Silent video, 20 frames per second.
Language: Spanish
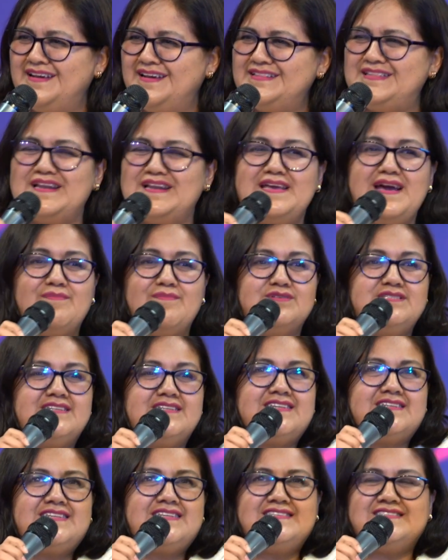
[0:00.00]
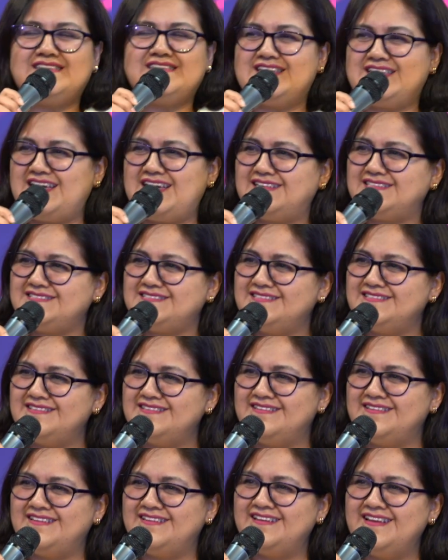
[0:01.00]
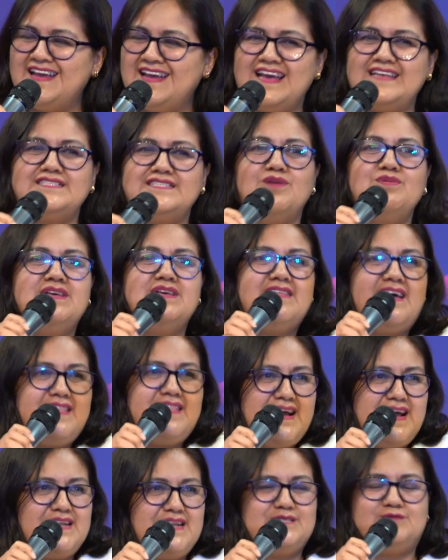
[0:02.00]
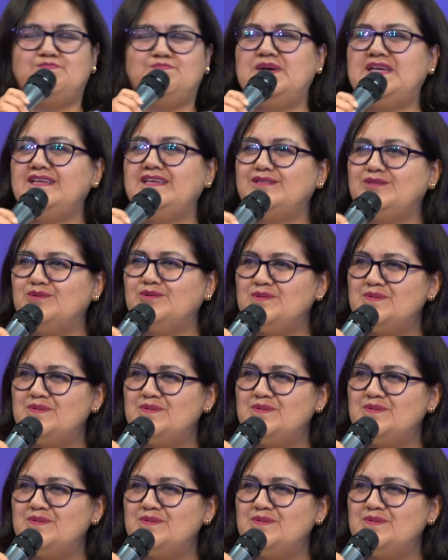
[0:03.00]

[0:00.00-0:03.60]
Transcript: ¿Teníamos esa sencillez? ¿Esa unidad en el espíritu?